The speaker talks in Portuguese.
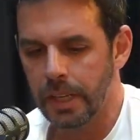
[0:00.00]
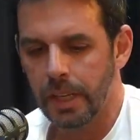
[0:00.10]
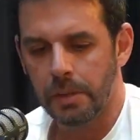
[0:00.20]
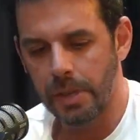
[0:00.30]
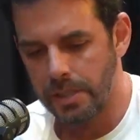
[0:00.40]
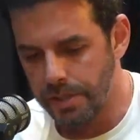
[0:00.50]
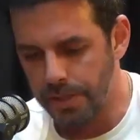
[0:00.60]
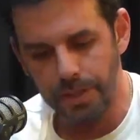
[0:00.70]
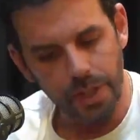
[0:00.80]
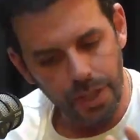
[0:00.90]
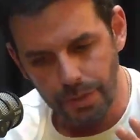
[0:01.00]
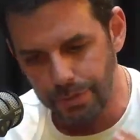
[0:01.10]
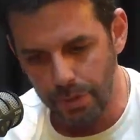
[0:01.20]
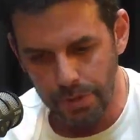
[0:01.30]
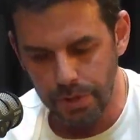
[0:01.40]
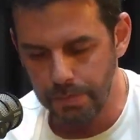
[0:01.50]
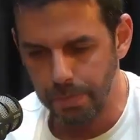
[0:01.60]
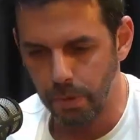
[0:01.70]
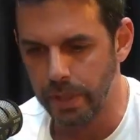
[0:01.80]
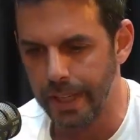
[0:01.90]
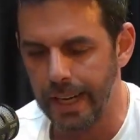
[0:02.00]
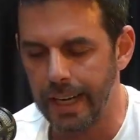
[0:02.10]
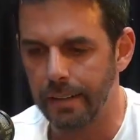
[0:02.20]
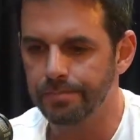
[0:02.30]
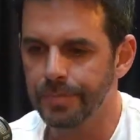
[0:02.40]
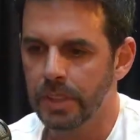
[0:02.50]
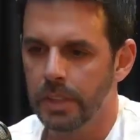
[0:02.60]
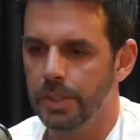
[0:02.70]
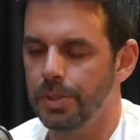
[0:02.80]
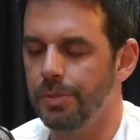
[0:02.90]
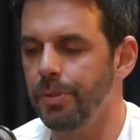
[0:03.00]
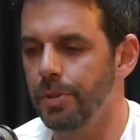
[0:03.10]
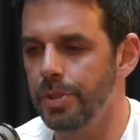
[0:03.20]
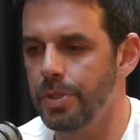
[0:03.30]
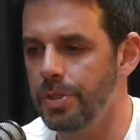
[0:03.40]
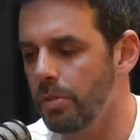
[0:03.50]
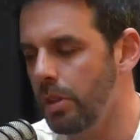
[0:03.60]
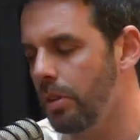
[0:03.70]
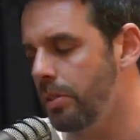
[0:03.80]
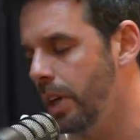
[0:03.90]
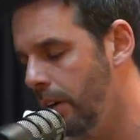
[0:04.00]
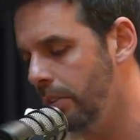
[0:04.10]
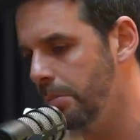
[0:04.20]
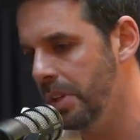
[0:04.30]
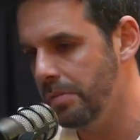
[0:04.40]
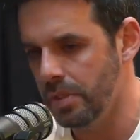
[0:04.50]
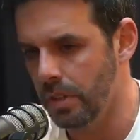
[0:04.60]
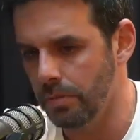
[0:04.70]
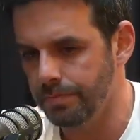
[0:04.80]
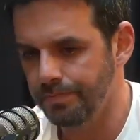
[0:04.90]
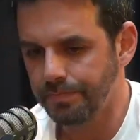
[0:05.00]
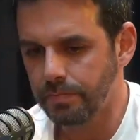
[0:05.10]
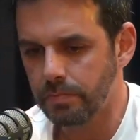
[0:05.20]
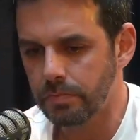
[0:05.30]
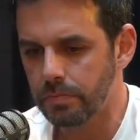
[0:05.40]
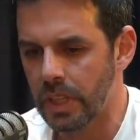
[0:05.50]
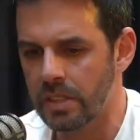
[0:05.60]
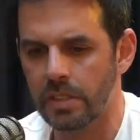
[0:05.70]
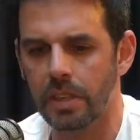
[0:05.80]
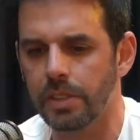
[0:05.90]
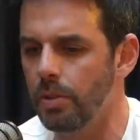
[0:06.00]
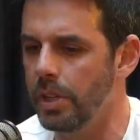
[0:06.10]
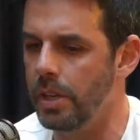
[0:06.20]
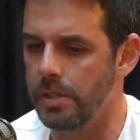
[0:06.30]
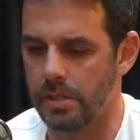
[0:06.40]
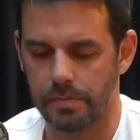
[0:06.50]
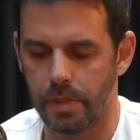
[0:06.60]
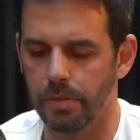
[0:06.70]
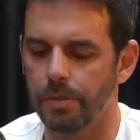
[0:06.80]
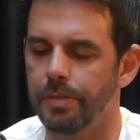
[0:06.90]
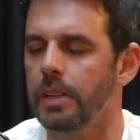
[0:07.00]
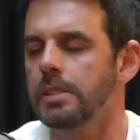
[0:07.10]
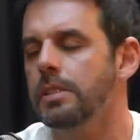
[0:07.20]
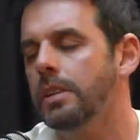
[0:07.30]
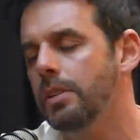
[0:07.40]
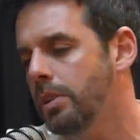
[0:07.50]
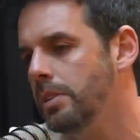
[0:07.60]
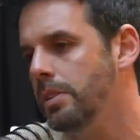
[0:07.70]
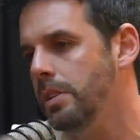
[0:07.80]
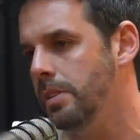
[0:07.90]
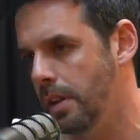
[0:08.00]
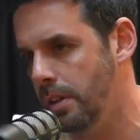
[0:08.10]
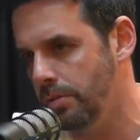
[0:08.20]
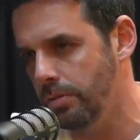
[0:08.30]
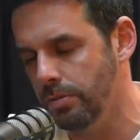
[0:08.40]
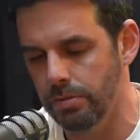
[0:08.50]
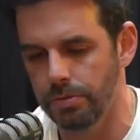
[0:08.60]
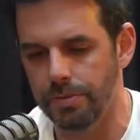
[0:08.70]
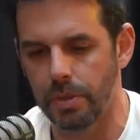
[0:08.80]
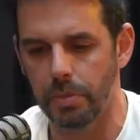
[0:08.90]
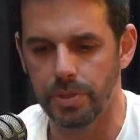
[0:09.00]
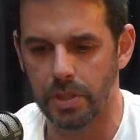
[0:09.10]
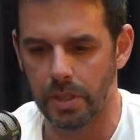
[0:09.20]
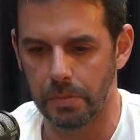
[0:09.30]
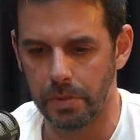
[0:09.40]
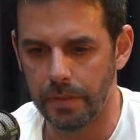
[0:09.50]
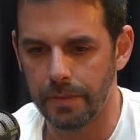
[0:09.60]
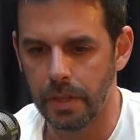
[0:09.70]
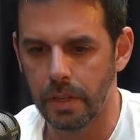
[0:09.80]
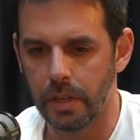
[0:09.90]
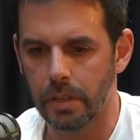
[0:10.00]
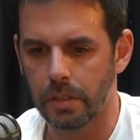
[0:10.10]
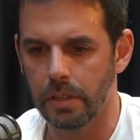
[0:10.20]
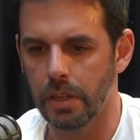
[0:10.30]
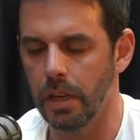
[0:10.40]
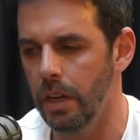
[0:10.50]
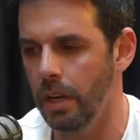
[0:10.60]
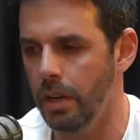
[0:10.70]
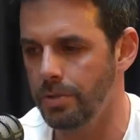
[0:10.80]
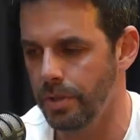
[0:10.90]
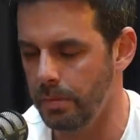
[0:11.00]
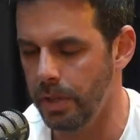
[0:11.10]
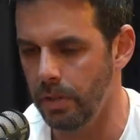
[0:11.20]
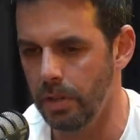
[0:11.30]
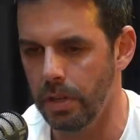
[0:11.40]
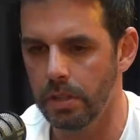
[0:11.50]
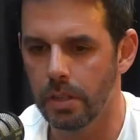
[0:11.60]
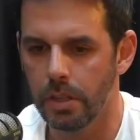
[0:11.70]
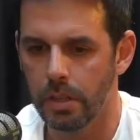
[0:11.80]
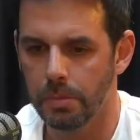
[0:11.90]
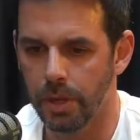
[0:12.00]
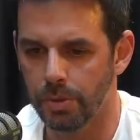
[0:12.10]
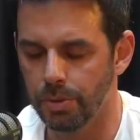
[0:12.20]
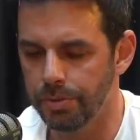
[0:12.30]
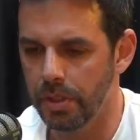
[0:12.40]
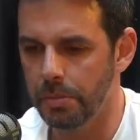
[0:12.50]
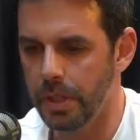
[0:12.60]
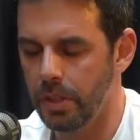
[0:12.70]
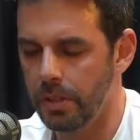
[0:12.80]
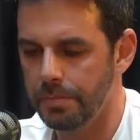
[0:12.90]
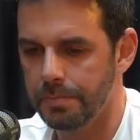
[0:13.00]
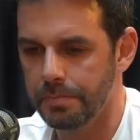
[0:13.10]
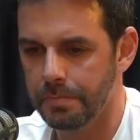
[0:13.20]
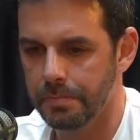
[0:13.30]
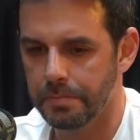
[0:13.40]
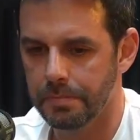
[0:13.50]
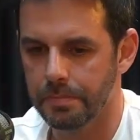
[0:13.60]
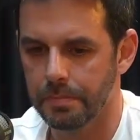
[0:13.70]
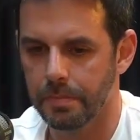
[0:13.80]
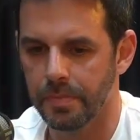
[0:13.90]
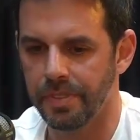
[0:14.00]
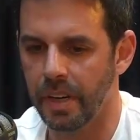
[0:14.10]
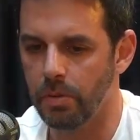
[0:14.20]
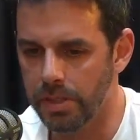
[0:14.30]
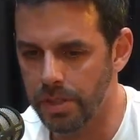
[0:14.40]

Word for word: Mas assim, se a gente fosse ponderar e se fosse dizer o que é o ideal, na minha visão, as categorias. Eu vou falar das categorias iniciais do, do futebol de campo, né? Que é, acho que é a maior, maior dúvida e maior frequência de